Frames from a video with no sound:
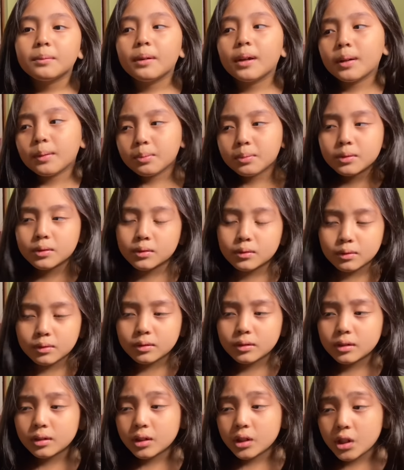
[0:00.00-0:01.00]
Babi,
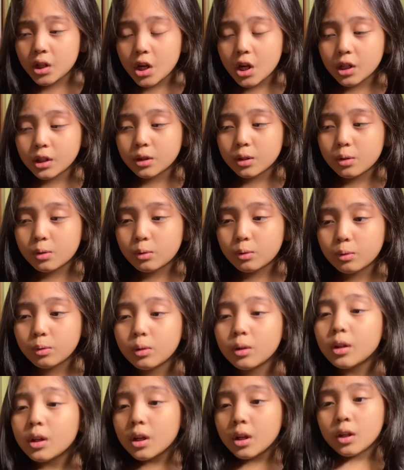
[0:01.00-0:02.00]
Udi,
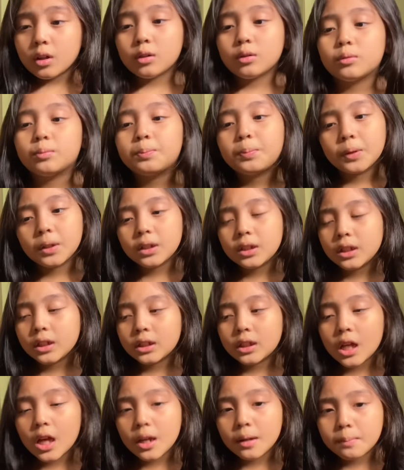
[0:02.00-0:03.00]
ayoko.
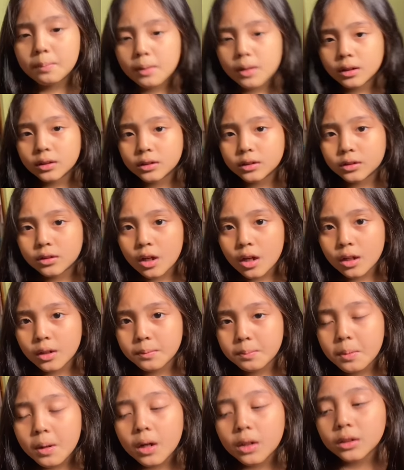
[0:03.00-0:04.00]
Pwede tayo
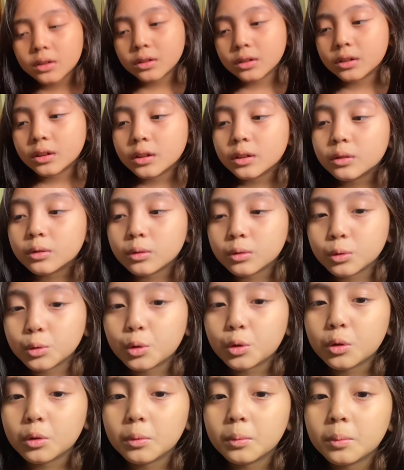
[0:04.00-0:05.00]
mag-Starbucks kasi gusto
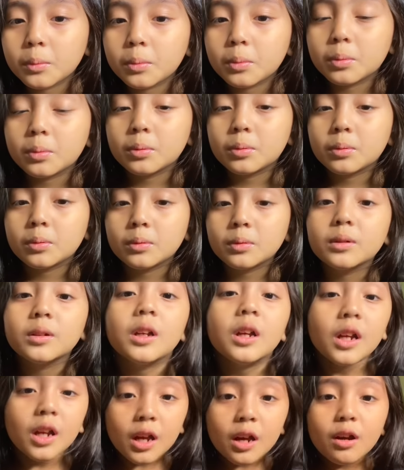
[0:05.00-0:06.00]
Ano? Ko... Starbucks?
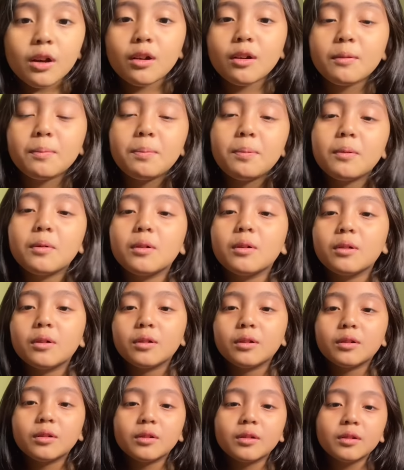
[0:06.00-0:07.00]
Opo.
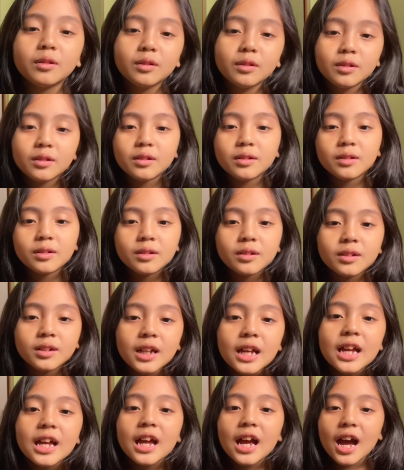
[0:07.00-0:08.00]

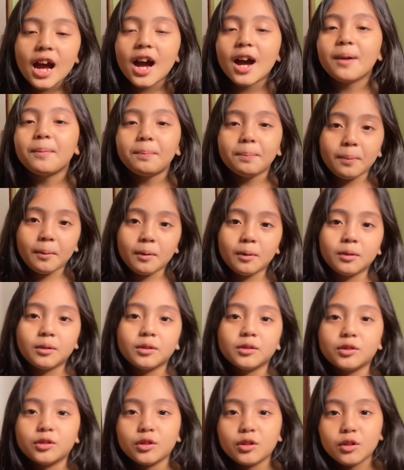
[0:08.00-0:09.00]
Starbucks? Apo,
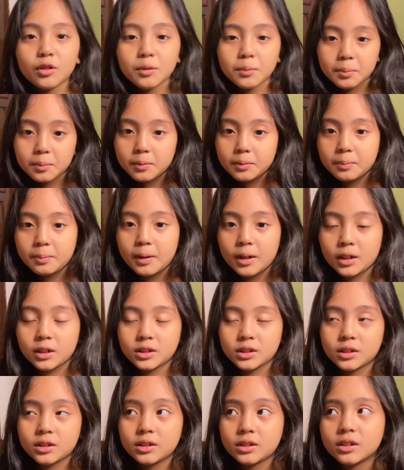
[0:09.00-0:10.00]
gusto ko po bang